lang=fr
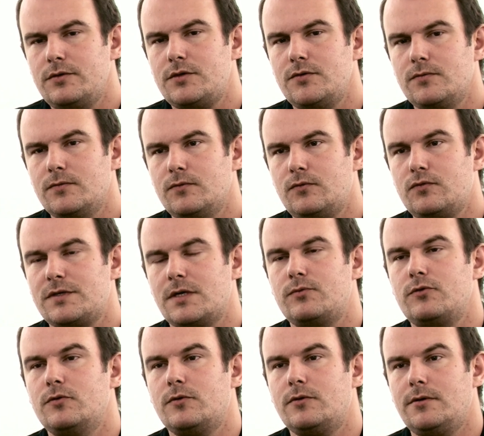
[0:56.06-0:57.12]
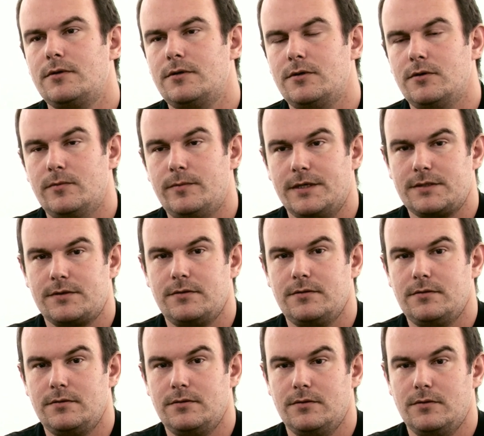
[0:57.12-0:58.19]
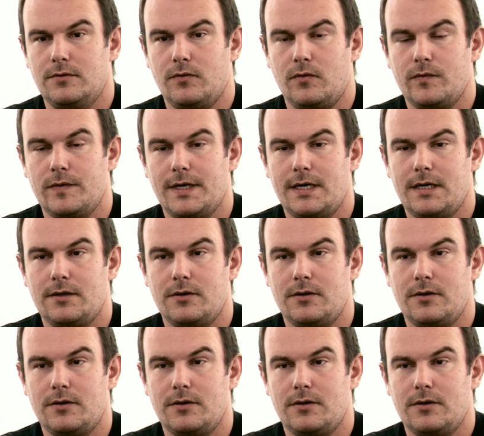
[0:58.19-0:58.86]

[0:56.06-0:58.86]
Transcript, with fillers: évolution, tout simplement parce qu'on